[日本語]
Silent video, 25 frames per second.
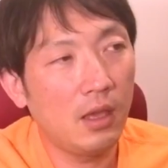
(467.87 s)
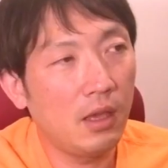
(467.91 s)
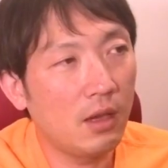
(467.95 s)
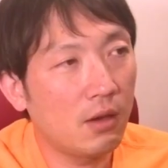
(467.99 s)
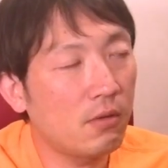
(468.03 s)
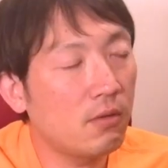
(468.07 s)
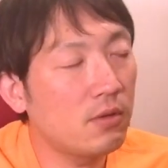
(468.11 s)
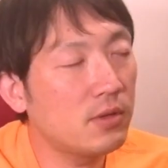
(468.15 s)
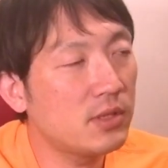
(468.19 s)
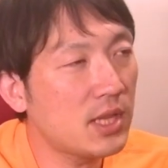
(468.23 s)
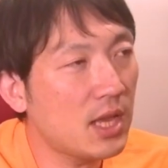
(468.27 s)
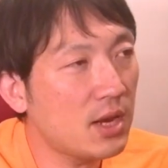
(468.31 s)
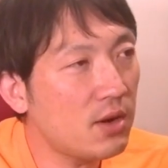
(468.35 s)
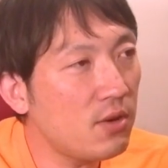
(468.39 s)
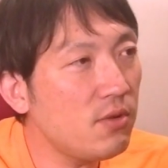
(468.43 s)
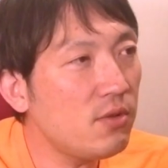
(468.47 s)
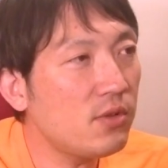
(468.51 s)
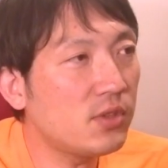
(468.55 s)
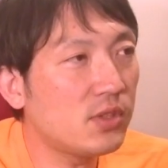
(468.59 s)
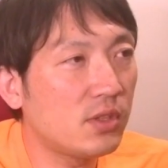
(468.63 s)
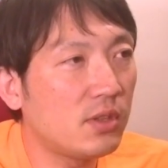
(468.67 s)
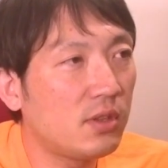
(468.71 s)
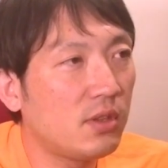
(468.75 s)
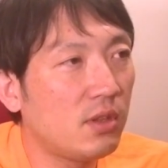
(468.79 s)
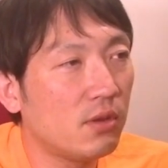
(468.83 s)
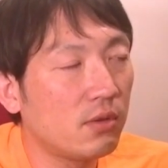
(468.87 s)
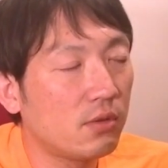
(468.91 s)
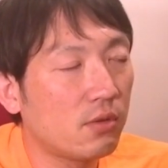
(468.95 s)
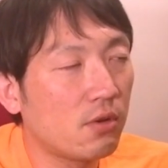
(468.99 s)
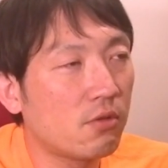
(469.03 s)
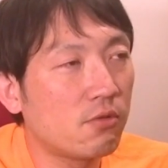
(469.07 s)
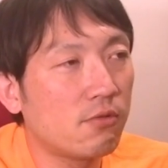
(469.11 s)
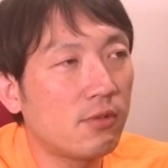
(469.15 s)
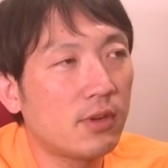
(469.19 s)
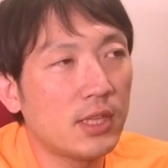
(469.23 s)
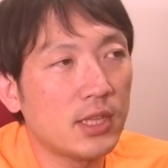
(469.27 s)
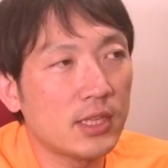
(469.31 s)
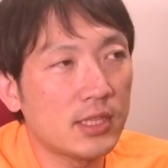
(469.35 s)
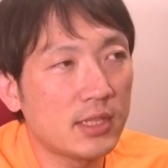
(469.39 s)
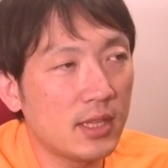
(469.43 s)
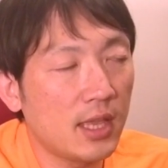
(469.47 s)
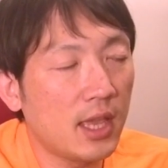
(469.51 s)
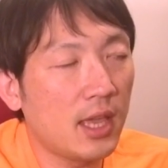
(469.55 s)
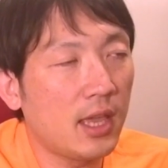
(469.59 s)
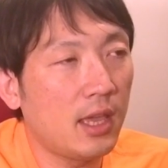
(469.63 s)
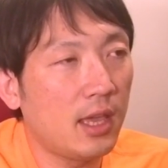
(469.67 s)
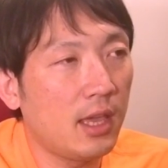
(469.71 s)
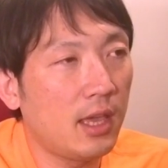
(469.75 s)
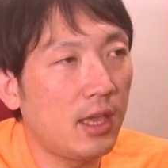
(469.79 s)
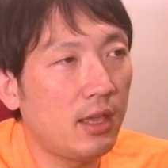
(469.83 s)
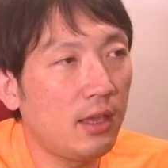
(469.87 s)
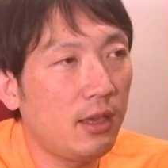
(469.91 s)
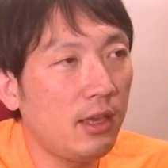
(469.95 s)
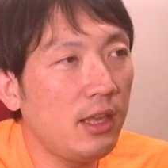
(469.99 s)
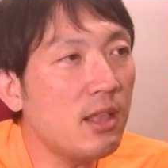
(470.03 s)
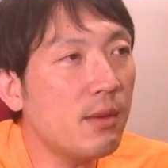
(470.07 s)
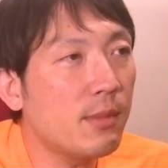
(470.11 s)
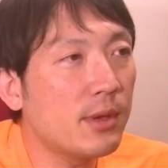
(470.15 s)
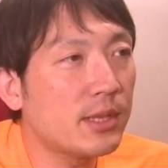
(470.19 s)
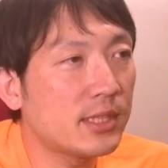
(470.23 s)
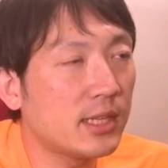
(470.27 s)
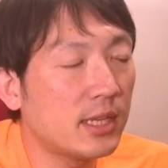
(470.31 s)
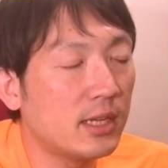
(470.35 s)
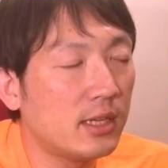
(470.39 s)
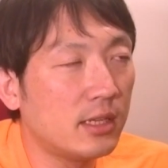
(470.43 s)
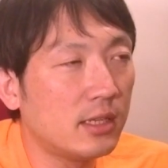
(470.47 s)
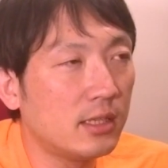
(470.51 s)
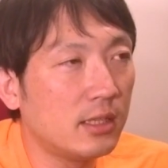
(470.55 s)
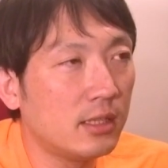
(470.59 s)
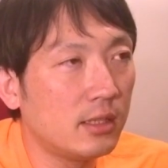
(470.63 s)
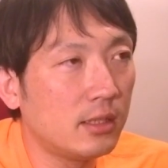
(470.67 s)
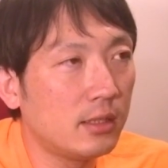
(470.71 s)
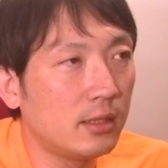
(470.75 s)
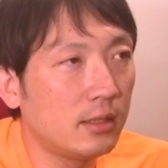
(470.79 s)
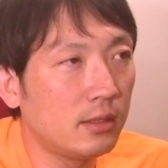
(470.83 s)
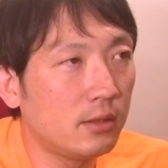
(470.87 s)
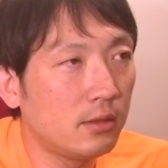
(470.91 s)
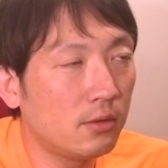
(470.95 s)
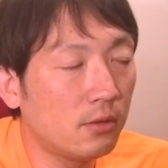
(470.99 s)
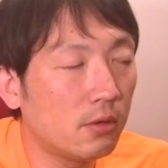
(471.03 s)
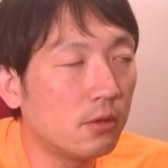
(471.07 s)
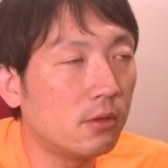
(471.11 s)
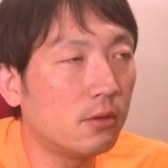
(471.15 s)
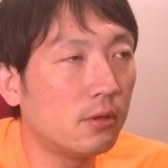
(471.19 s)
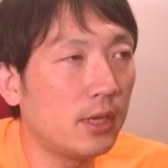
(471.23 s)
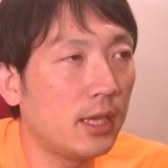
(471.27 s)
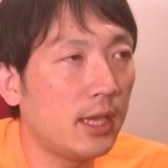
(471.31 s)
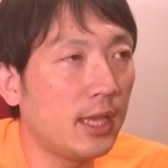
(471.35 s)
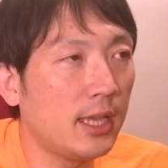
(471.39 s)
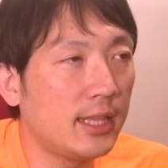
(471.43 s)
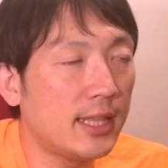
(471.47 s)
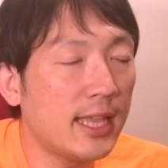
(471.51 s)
このザ・ルーズっていう曲はですね、稲葉さんの、